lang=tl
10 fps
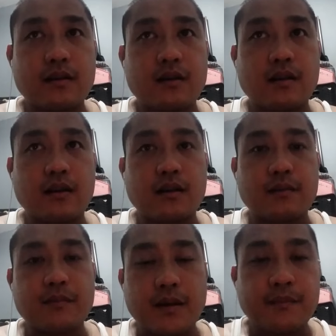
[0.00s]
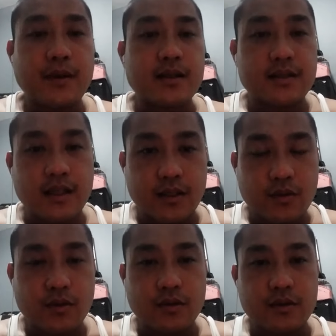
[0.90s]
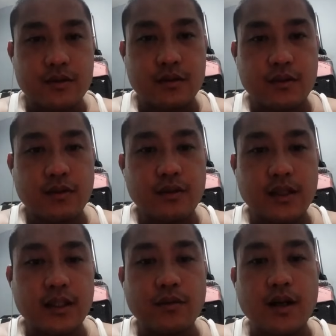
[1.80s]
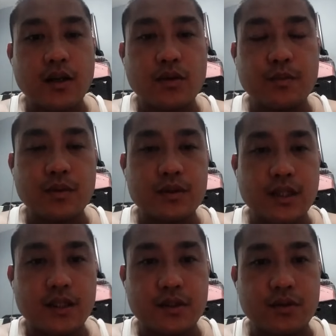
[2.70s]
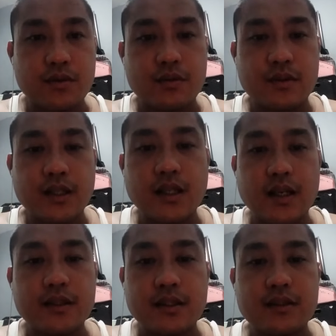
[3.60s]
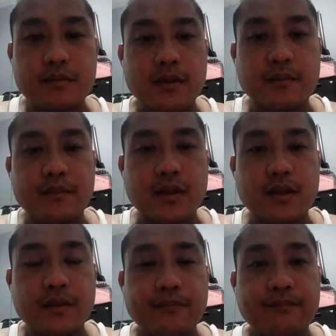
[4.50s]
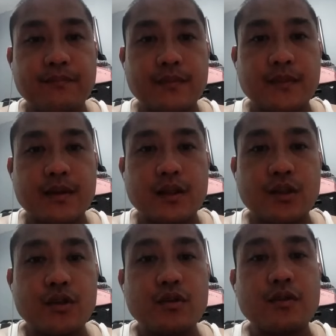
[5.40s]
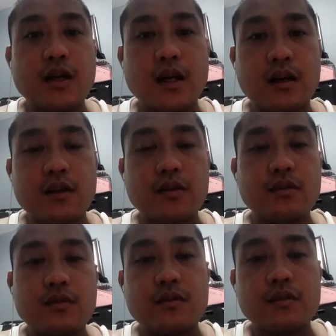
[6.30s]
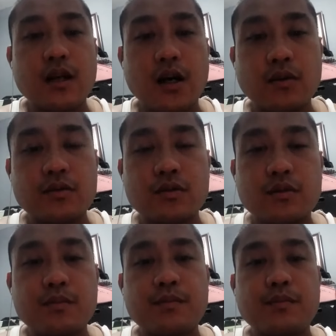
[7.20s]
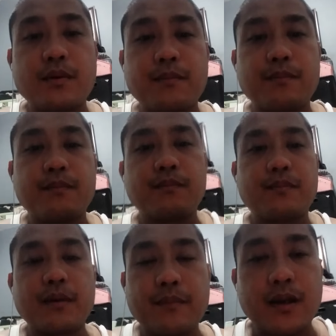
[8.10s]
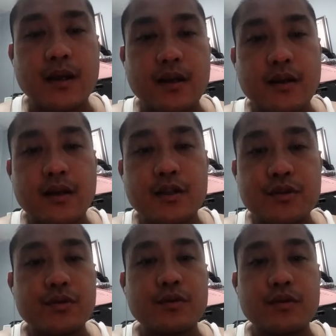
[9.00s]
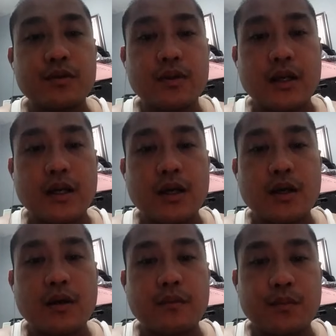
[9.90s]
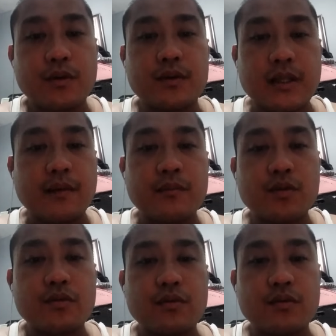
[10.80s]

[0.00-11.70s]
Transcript: uh, bumper sa likod. Yung ginawa ko po sa inyo regarding sa bumper, yun yung yung how to pre prepare and you put them to